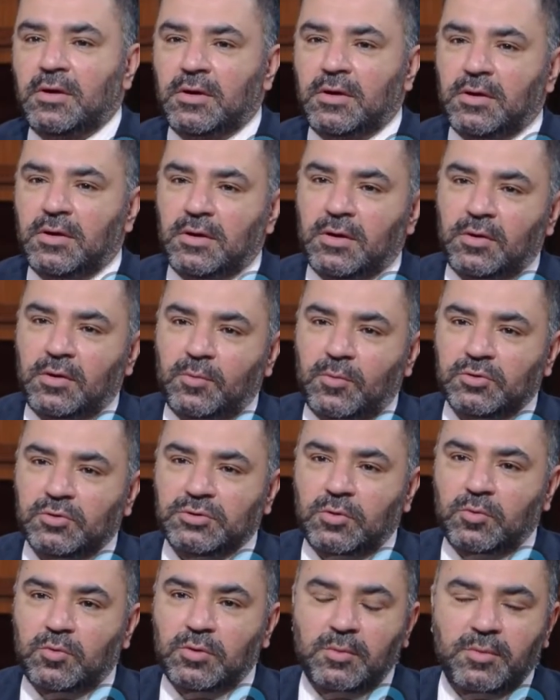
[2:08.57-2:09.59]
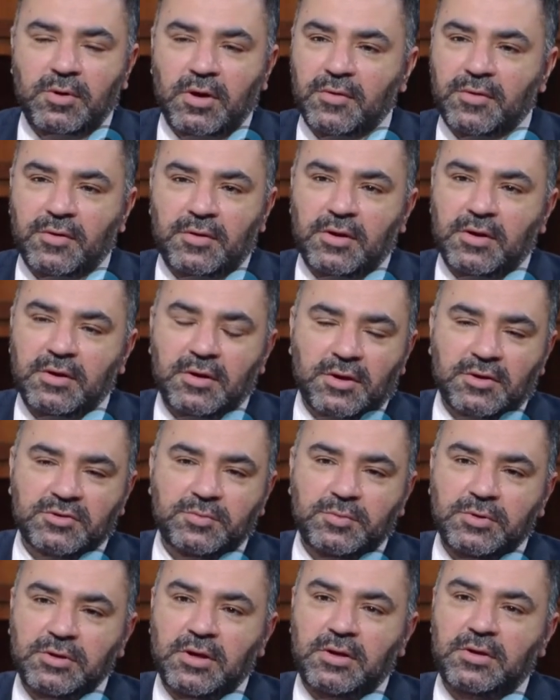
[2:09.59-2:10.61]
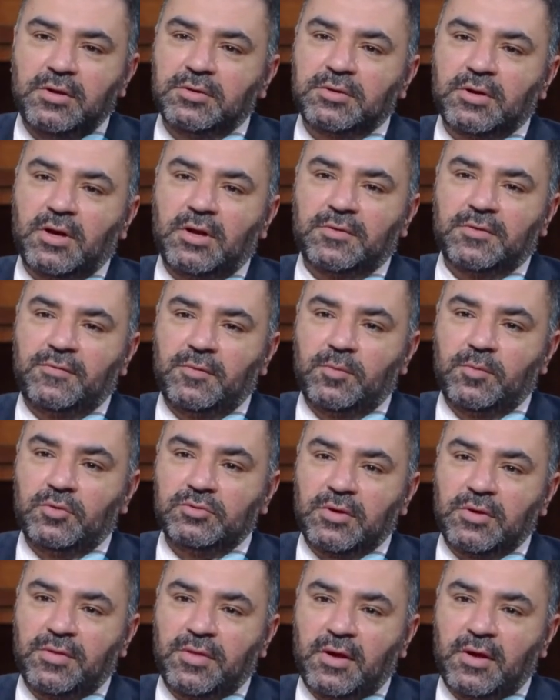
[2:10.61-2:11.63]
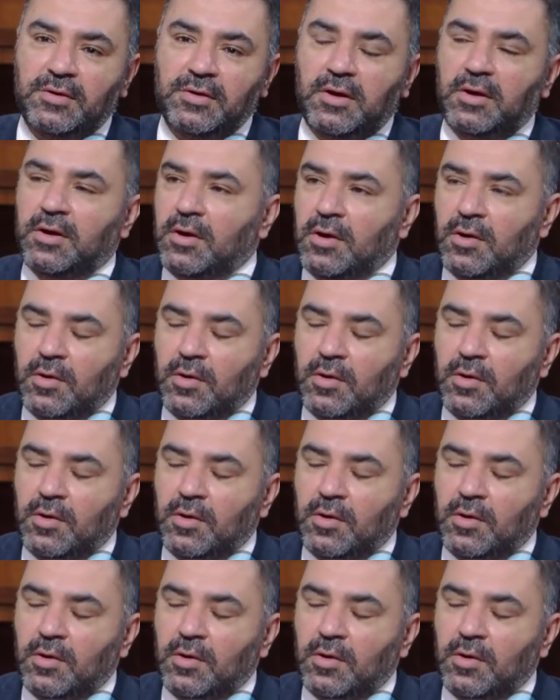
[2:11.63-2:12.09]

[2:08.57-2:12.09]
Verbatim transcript: آه، الموجه الاولى بحيث ان هي رسميا دخلت في الموجه الثانيه